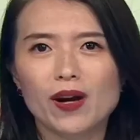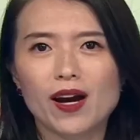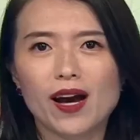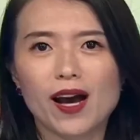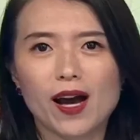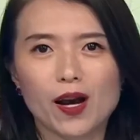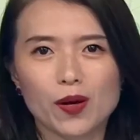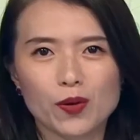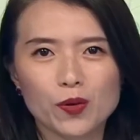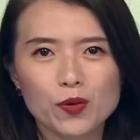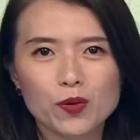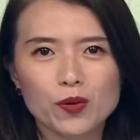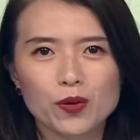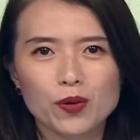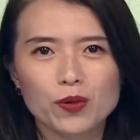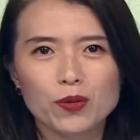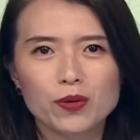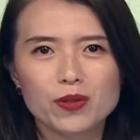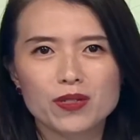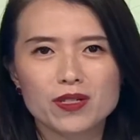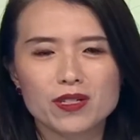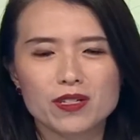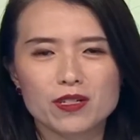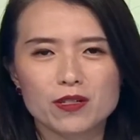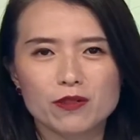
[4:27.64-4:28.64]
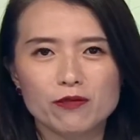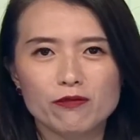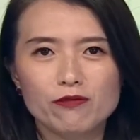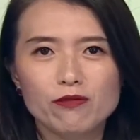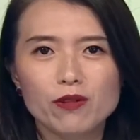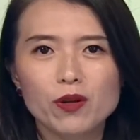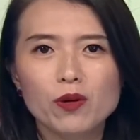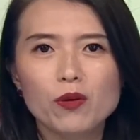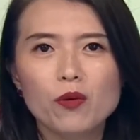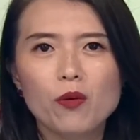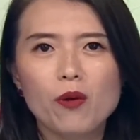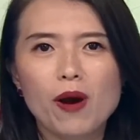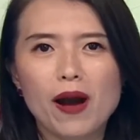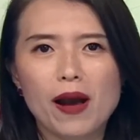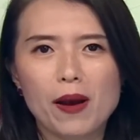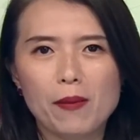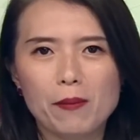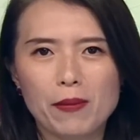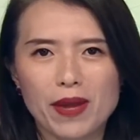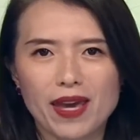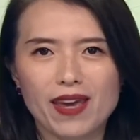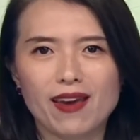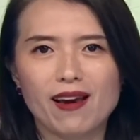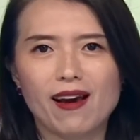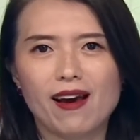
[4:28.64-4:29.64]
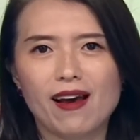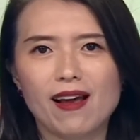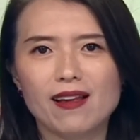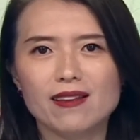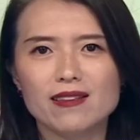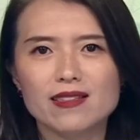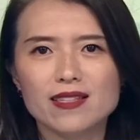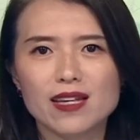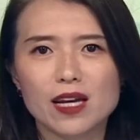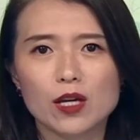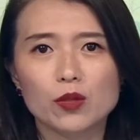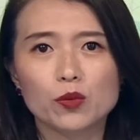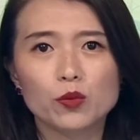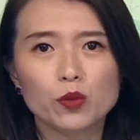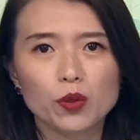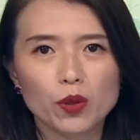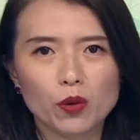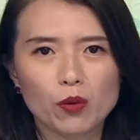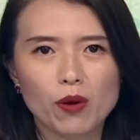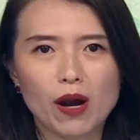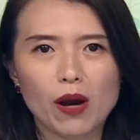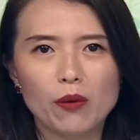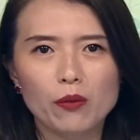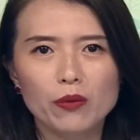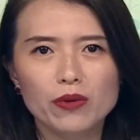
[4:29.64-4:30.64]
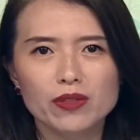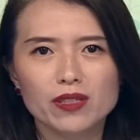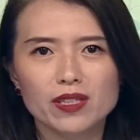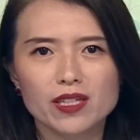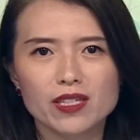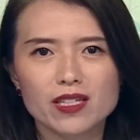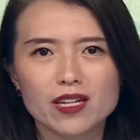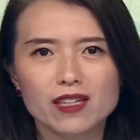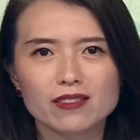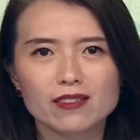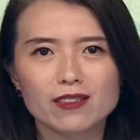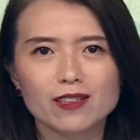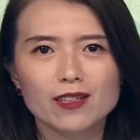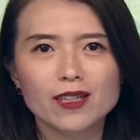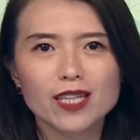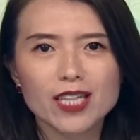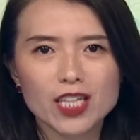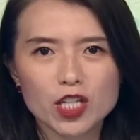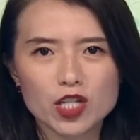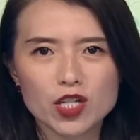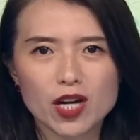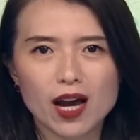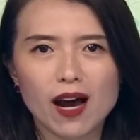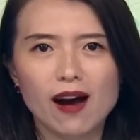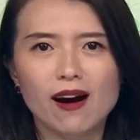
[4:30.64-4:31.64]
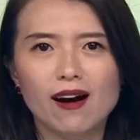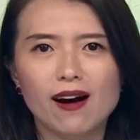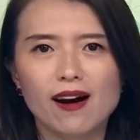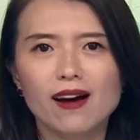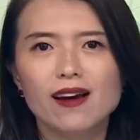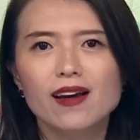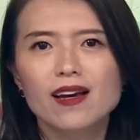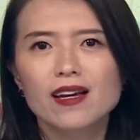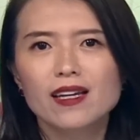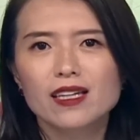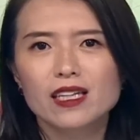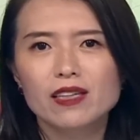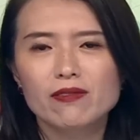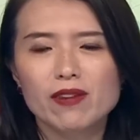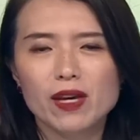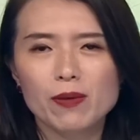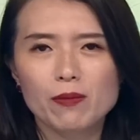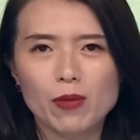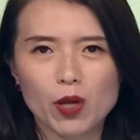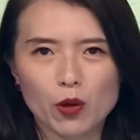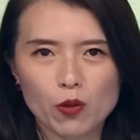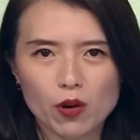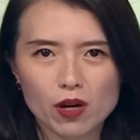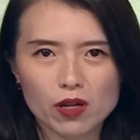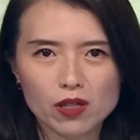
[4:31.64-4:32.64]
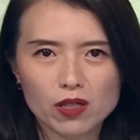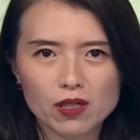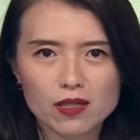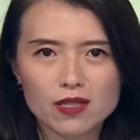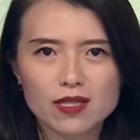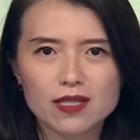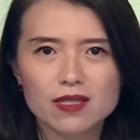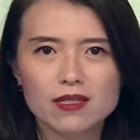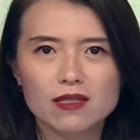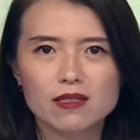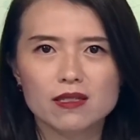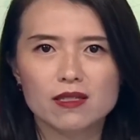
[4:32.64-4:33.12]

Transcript: 韩国，或者是分化美韩在对华问题上的立场啊。因为美光科技